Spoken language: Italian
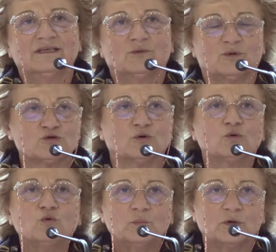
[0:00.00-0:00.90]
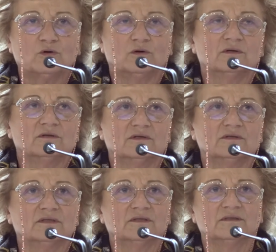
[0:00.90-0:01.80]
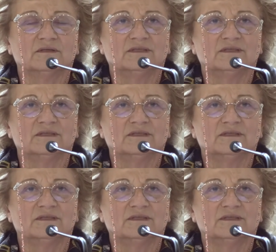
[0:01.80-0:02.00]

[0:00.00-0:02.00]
questo recupero eh,